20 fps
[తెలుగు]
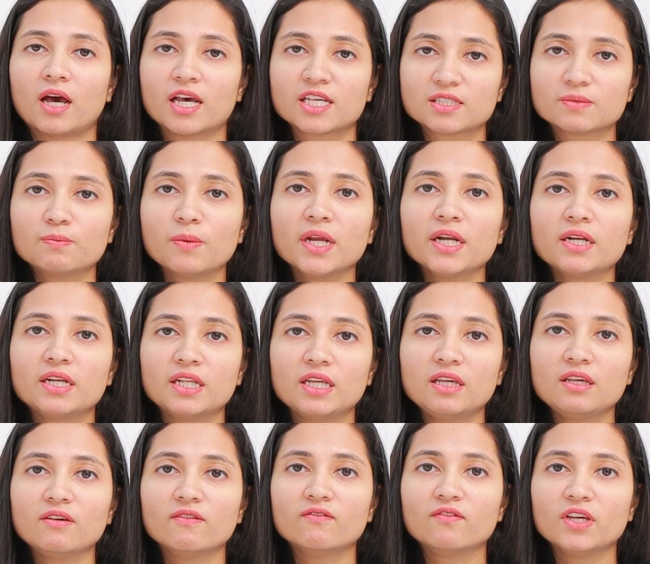
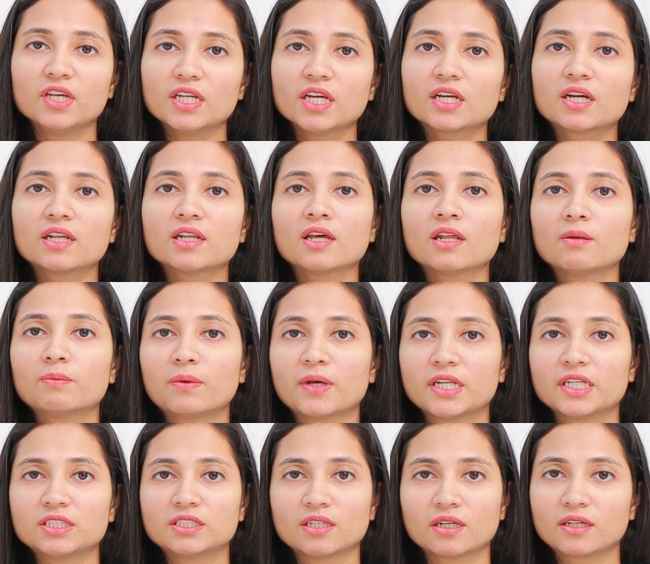హస్బెండ్ని వీర్యకణాల
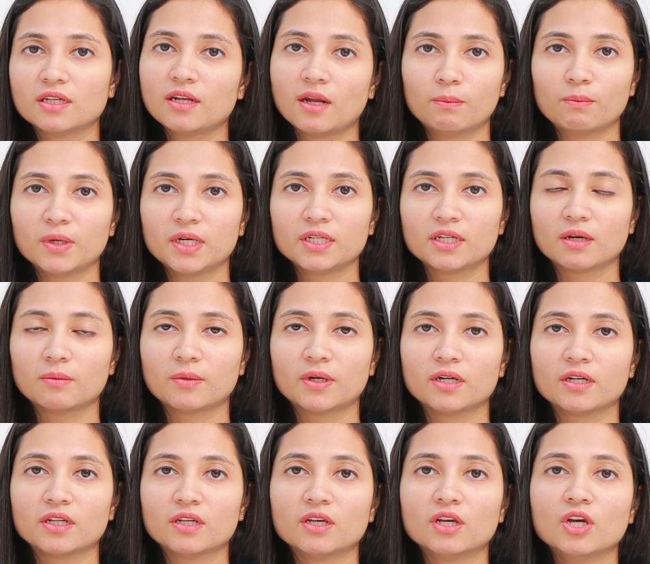పరీక్షకి
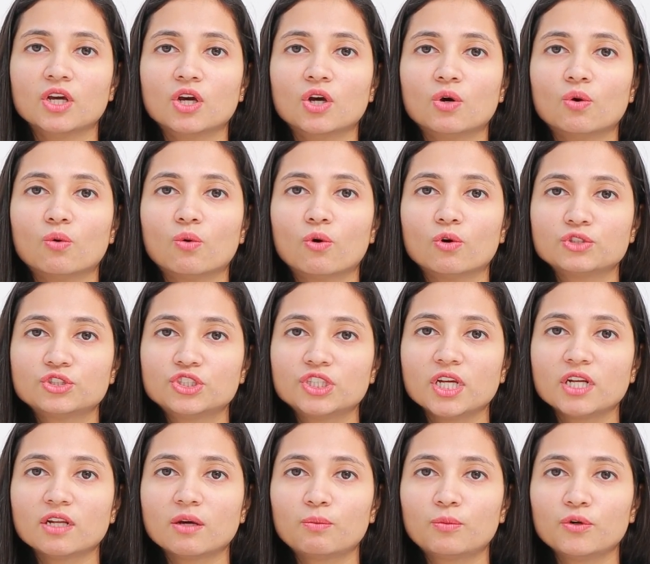రమ్మంటామండి
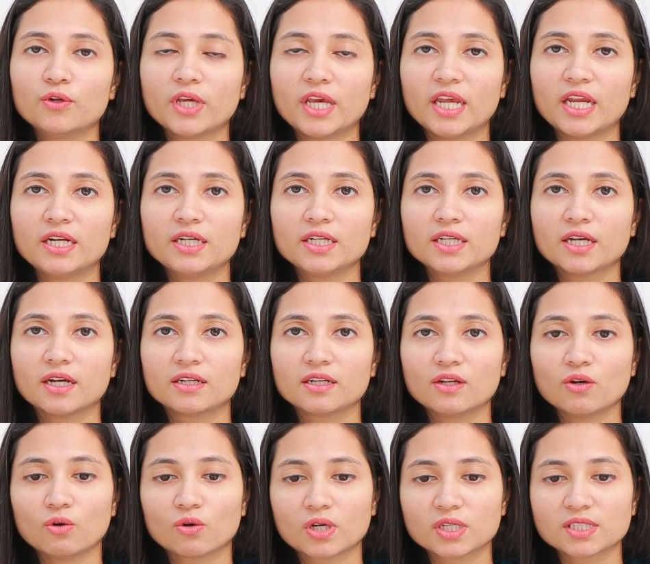వచ్చేటప్పుడు ఏంటి
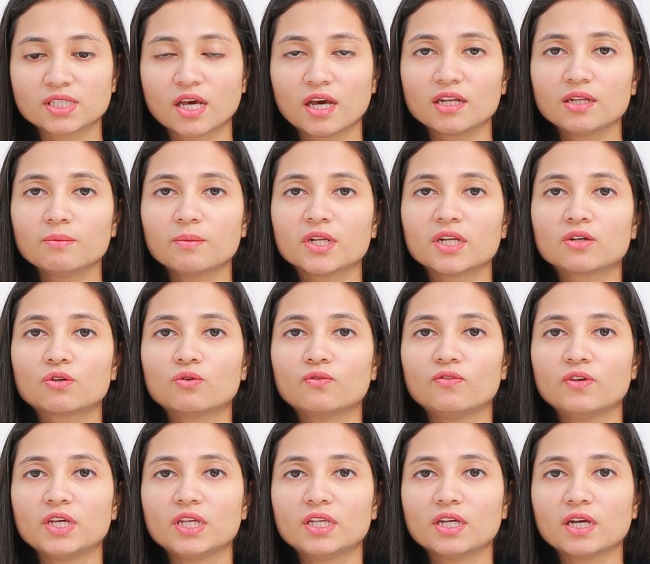అంటే ఒకసారి మనకు
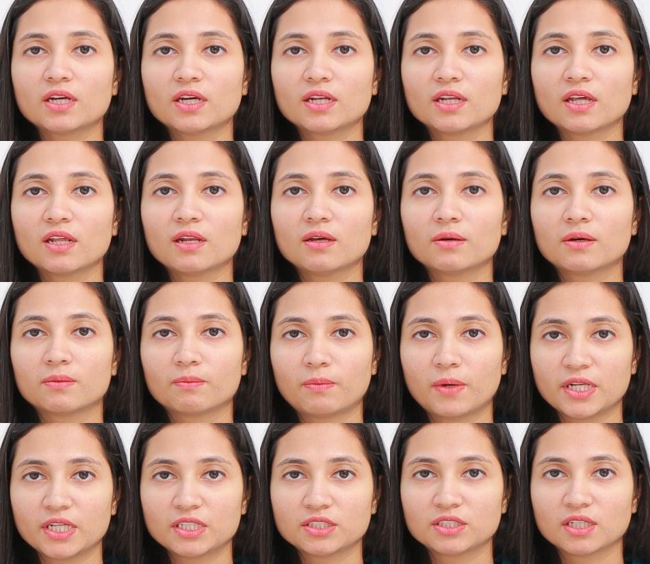వీర్య కణాల
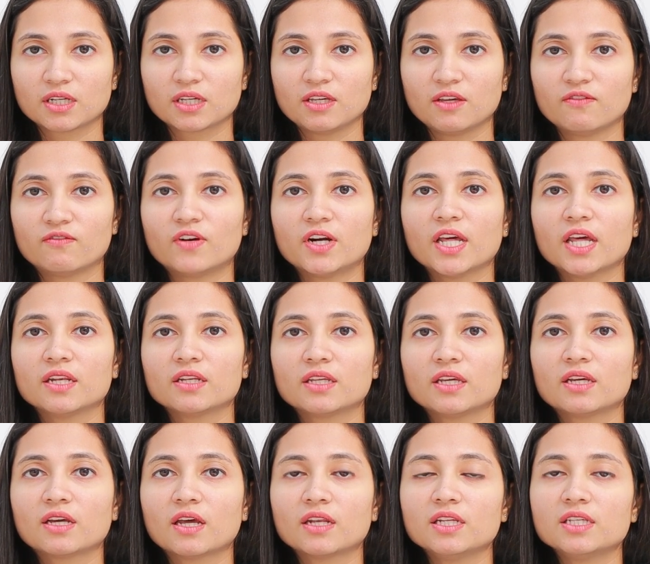పరీక్షకి
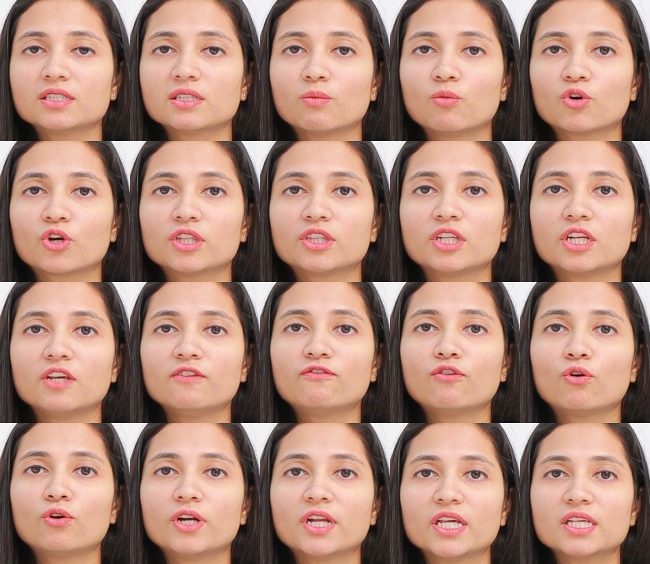ఇవ్వడానికి కనీసం ఒక త్రీ
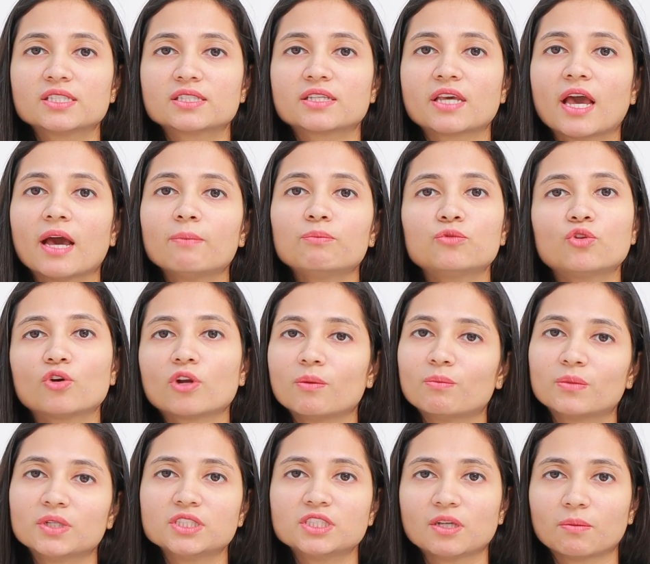ఫోర్ డేస్ గ్యాప్తో
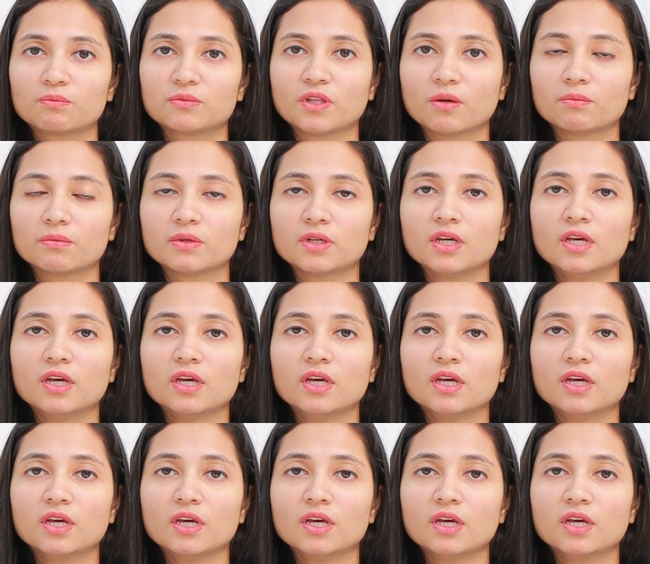రమ్మని చెప్తాం